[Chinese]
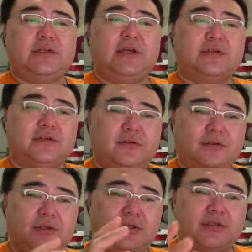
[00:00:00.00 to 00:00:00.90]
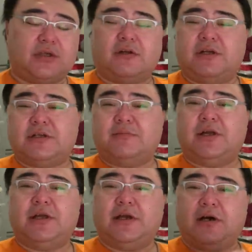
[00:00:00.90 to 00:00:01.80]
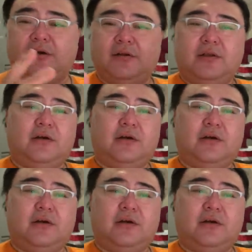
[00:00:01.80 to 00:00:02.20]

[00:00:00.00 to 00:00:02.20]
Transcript: 这个时候，潮汕商帮也好，